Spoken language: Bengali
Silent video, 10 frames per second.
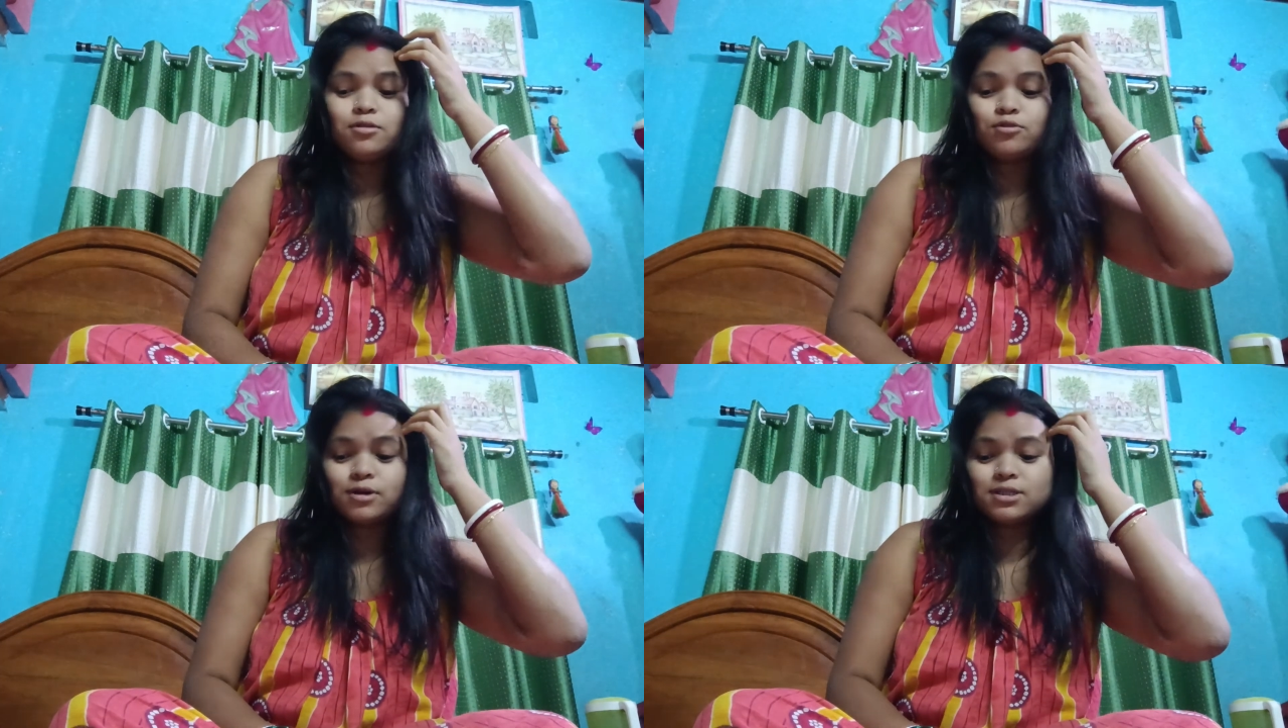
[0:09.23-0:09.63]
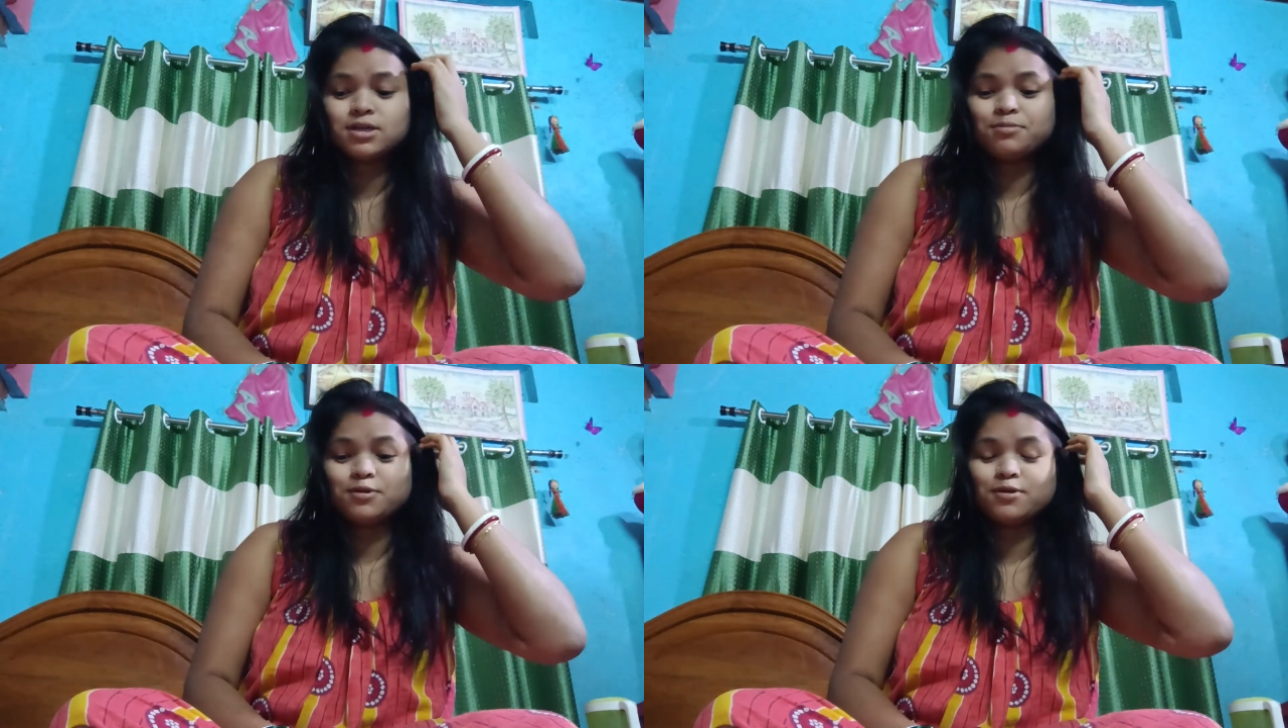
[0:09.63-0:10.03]
তো আজকে
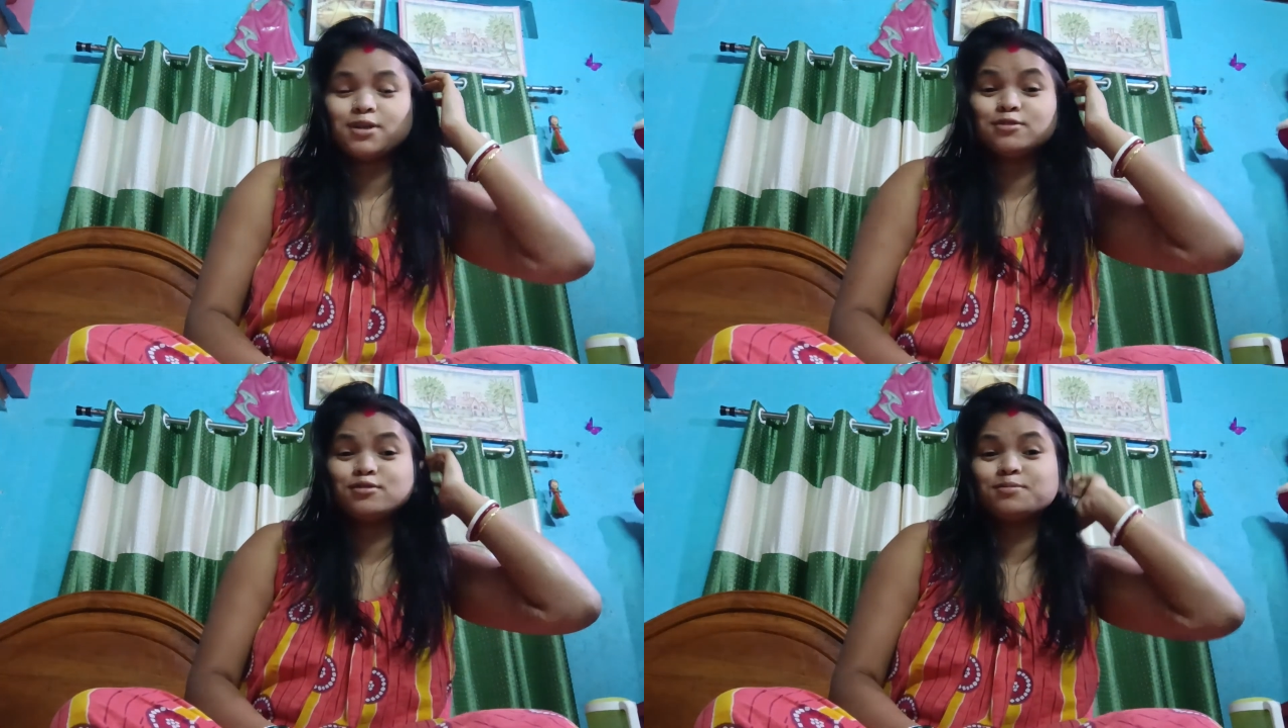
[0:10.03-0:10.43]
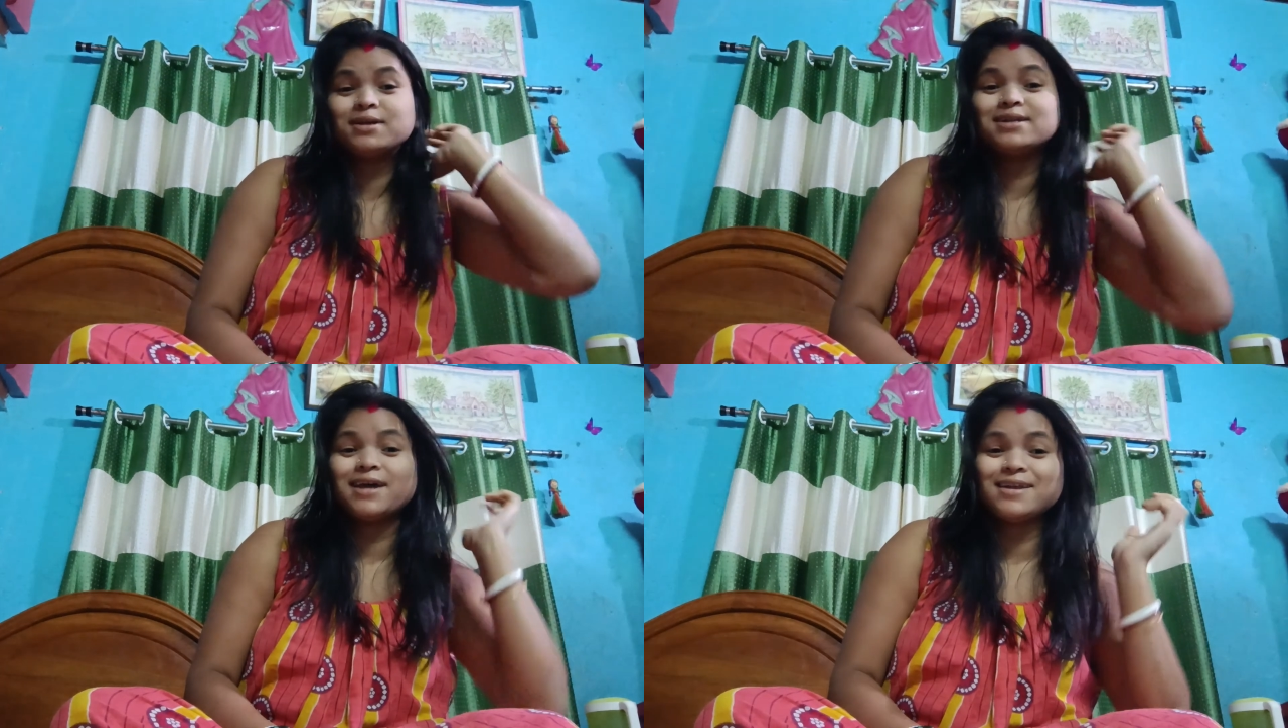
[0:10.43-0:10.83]
ভিডিওটা তো তোমরা
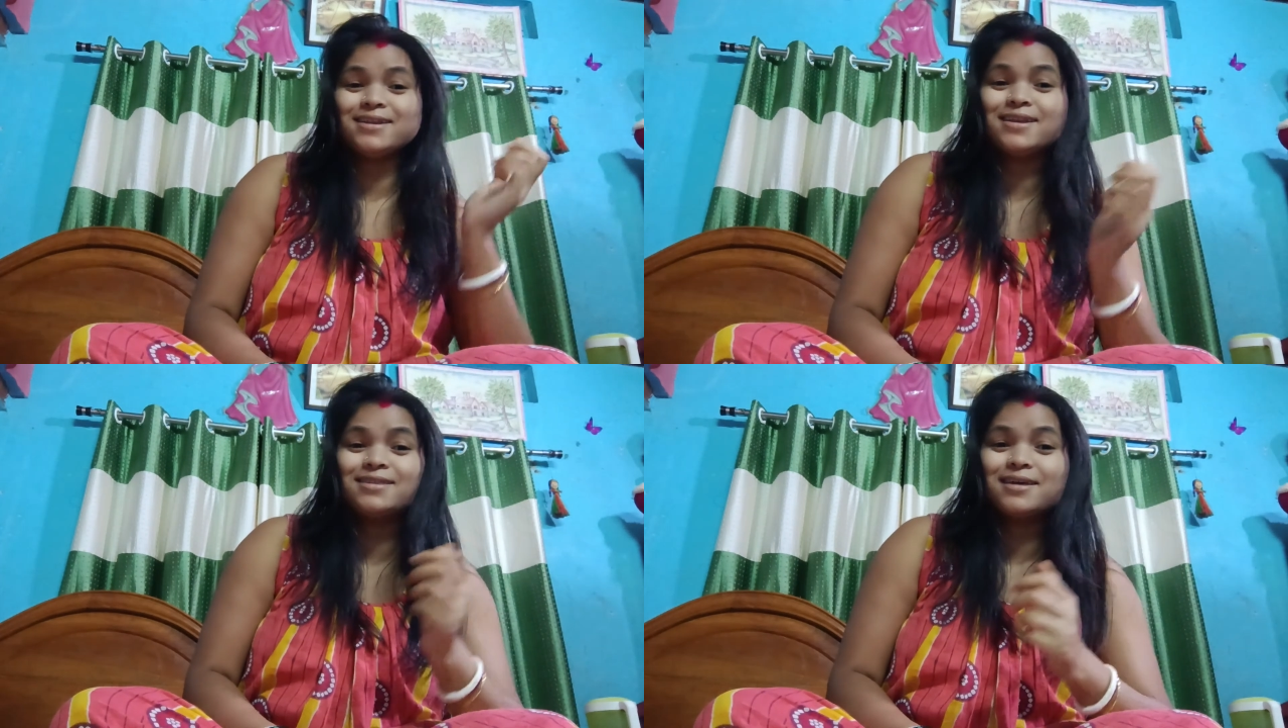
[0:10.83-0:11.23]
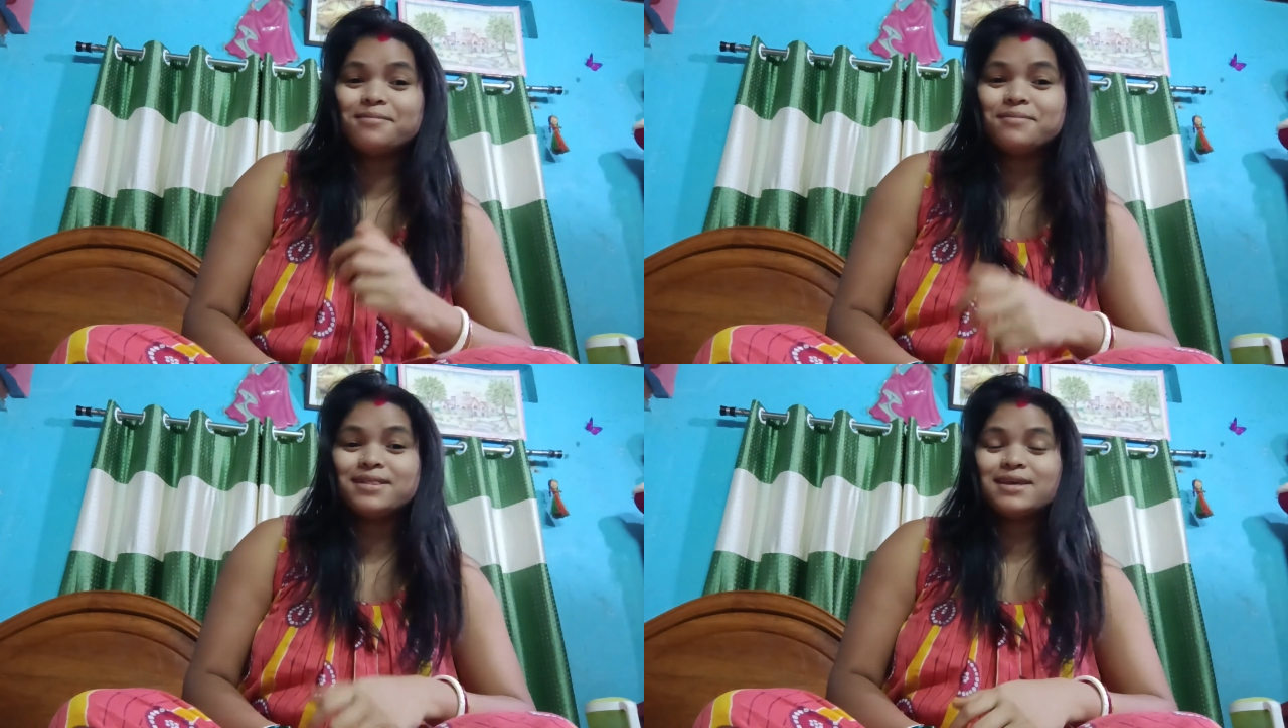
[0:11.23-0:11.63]
টাইটেল আর
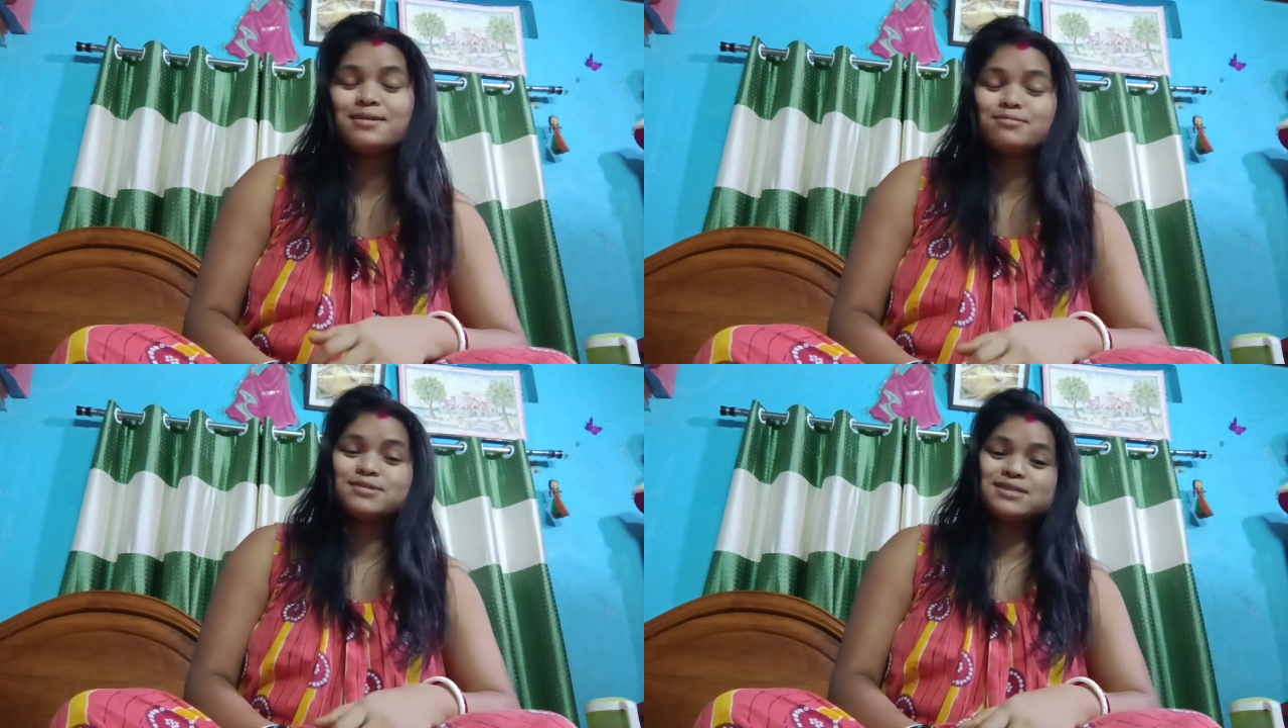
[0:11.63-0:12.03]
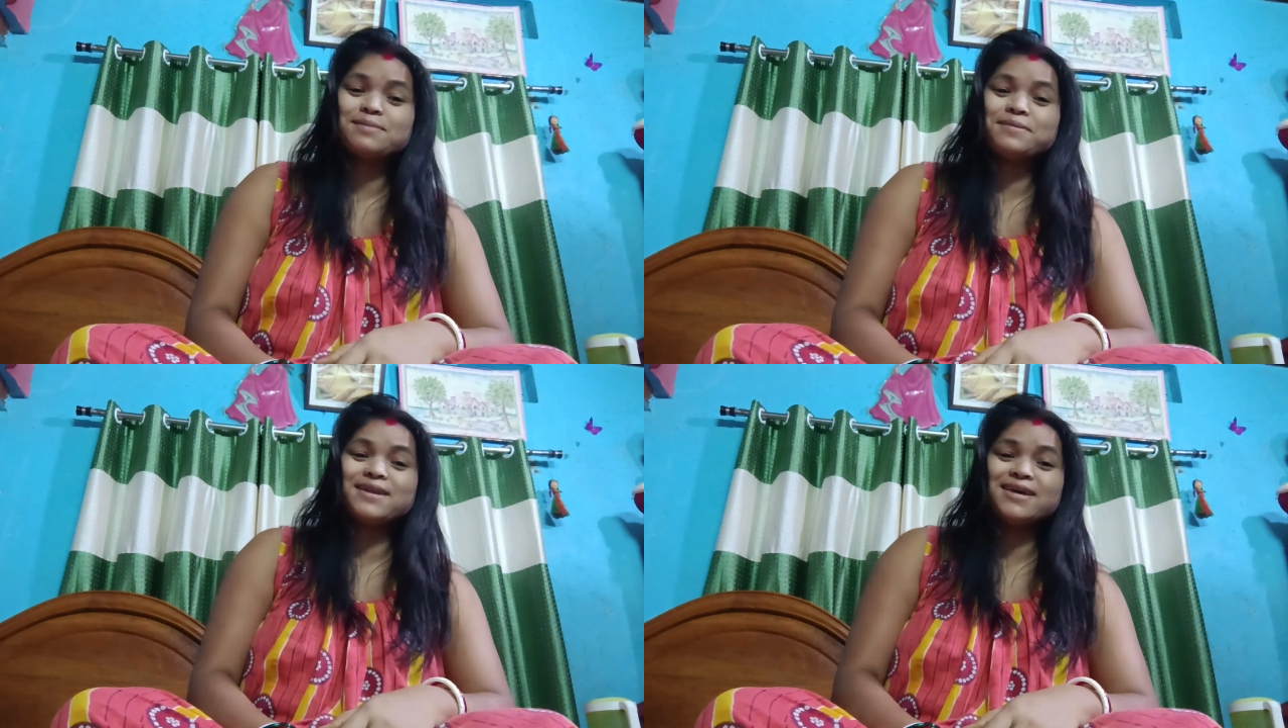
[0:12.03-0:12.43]
থামবেল থেকে বুঝতে
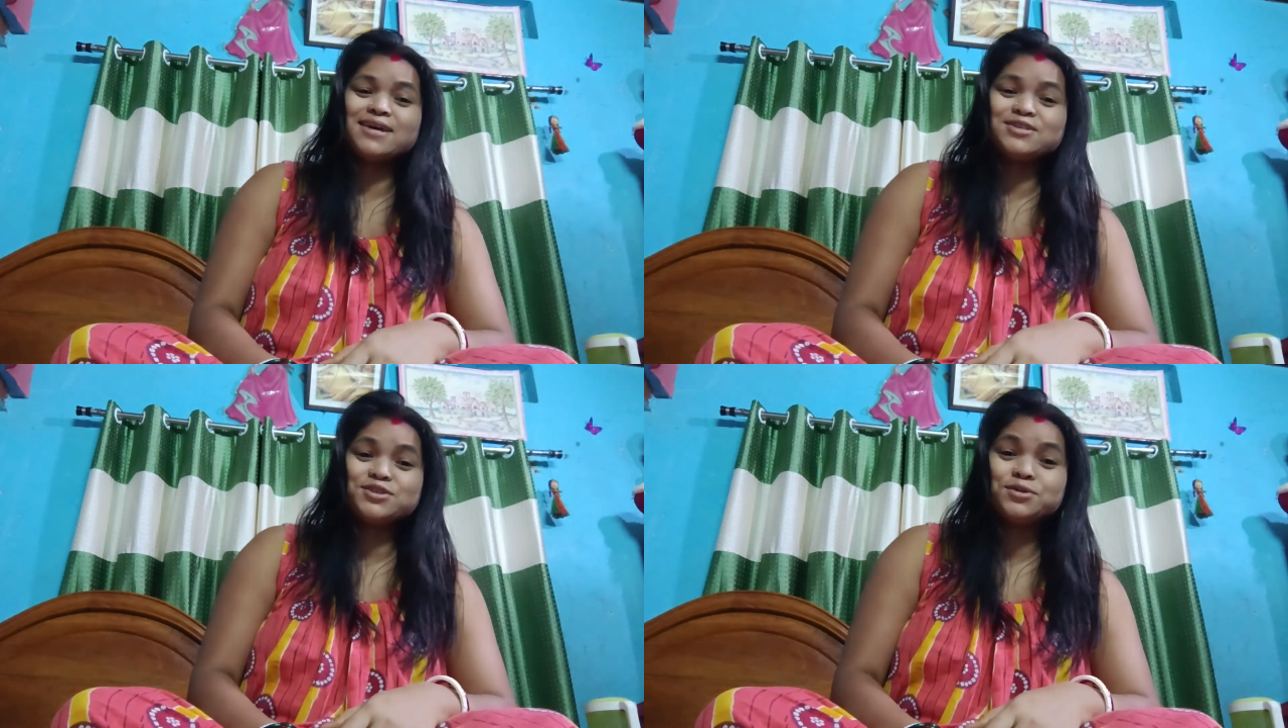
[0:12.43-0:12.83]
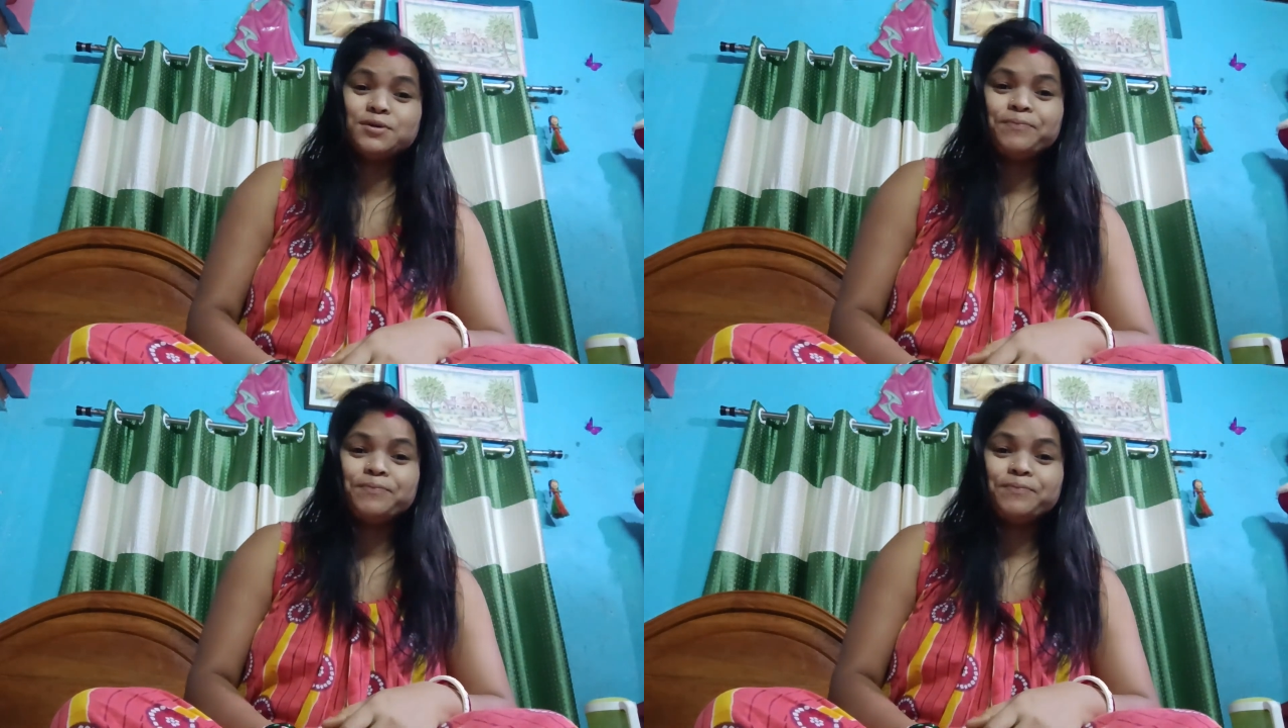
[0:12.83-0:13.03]
পেরে গেছো